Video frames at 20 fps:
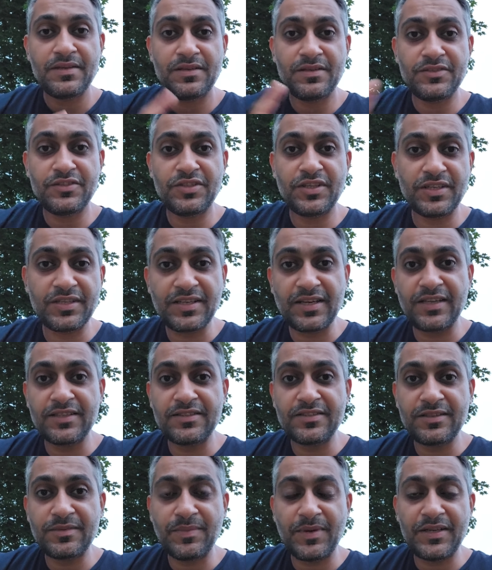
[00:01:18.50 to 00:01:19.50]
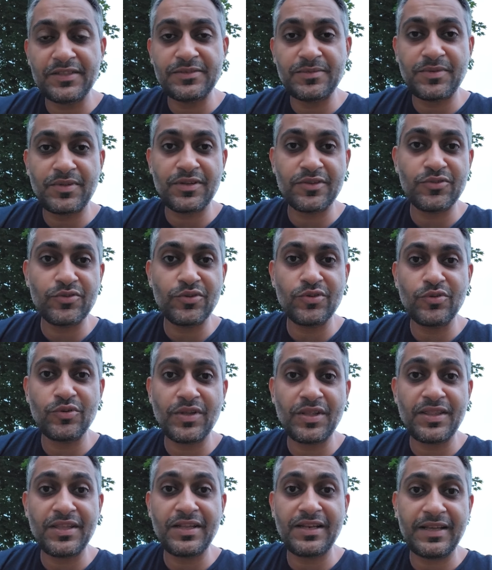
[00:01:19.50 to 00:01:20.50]
الشركات الباجي مثل جوجل
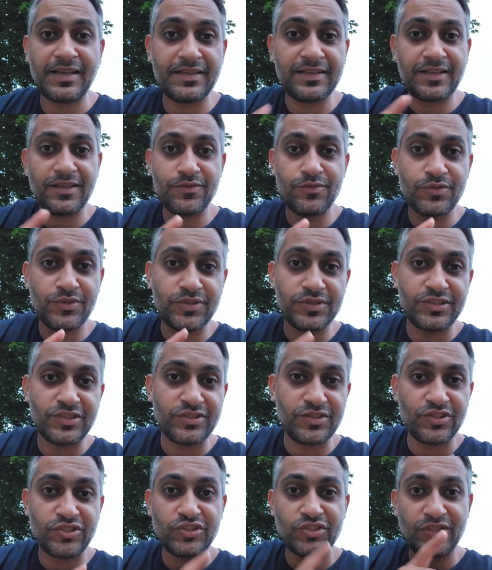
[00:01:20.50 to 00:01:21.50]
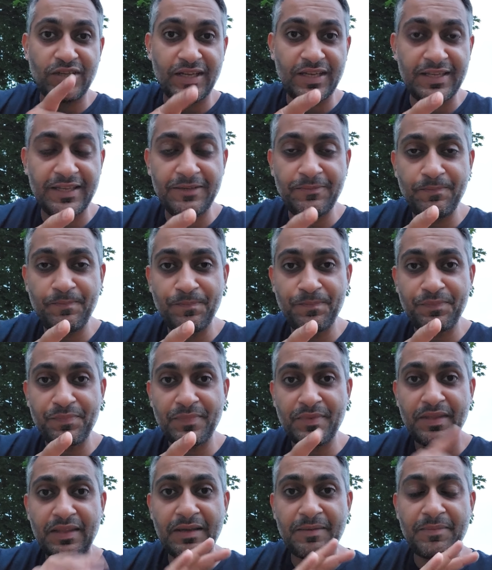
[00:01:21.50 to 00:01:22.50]
هذه لا يخلونك انت تدش عليه
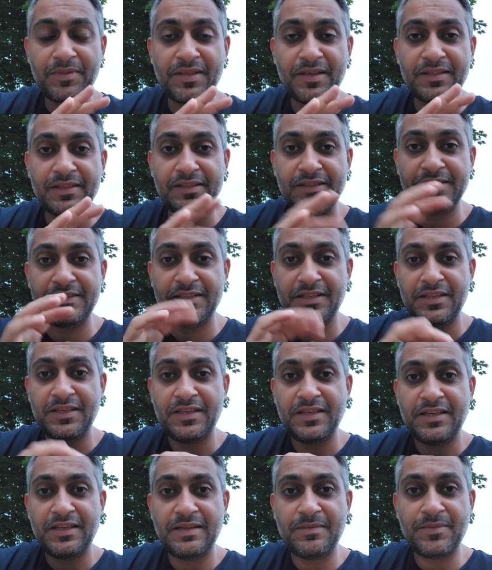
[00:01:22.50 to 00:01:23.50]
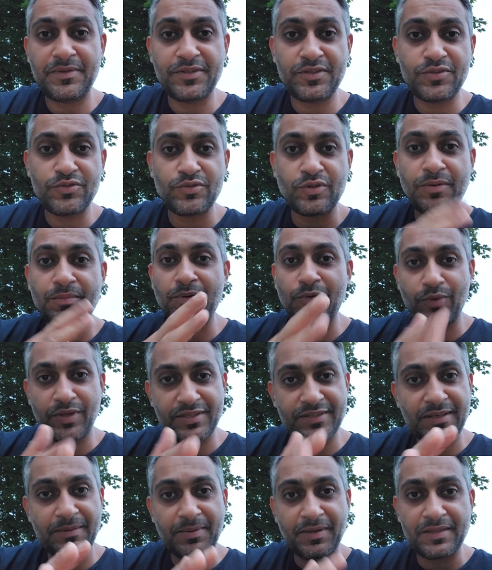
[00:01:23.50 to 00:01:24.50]
يعني مثلا الحين لما ادز صوره
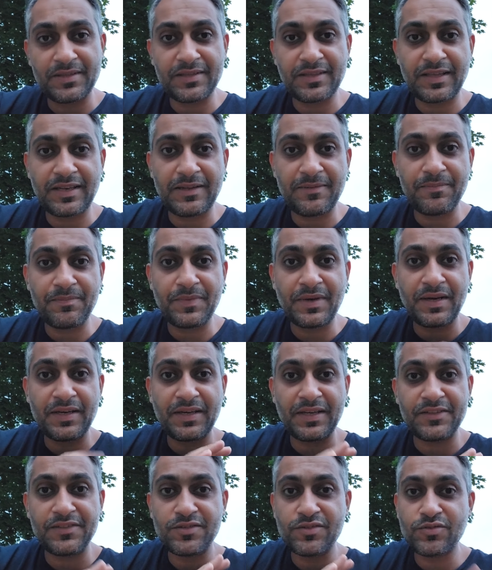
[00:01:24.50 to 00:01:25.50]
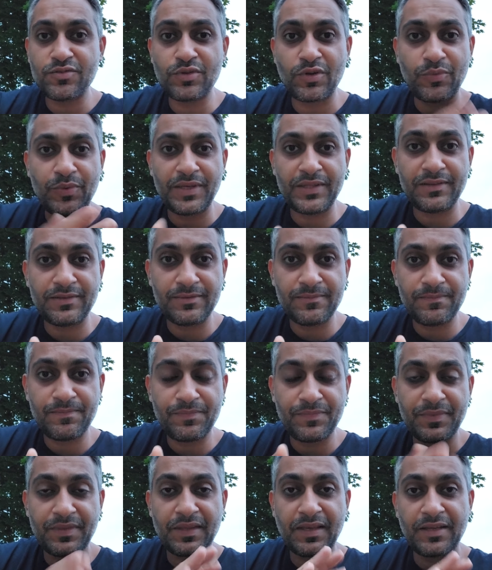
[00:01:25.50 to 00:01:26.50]
بالواتساب خلينا نتكلم انا قاعد ادز صوره وين
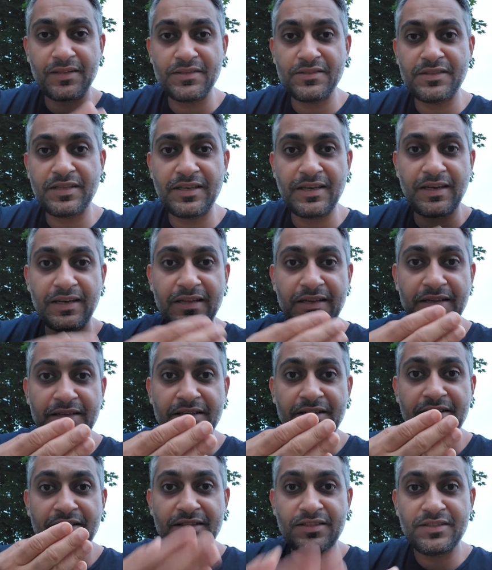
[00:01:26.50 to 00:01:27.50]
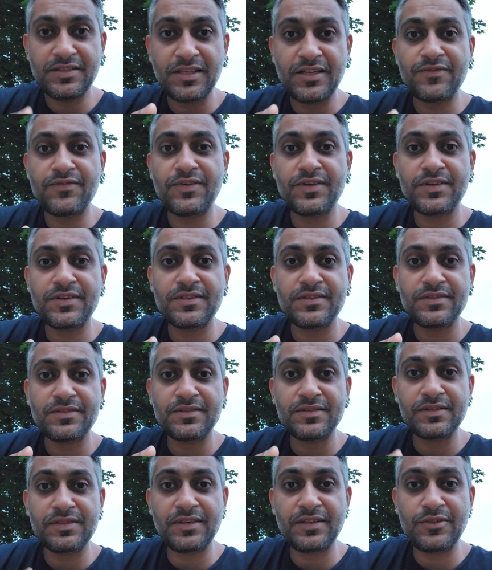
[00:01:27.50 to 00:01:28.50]
قاعد ادزها على سيرفر
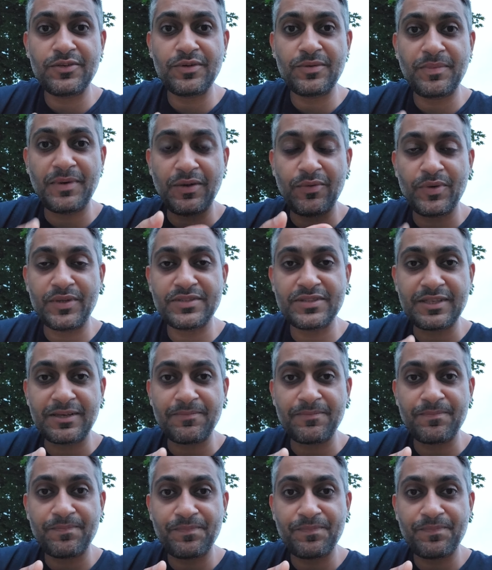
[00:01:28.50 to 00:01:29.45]
اللي هو مال الواتساب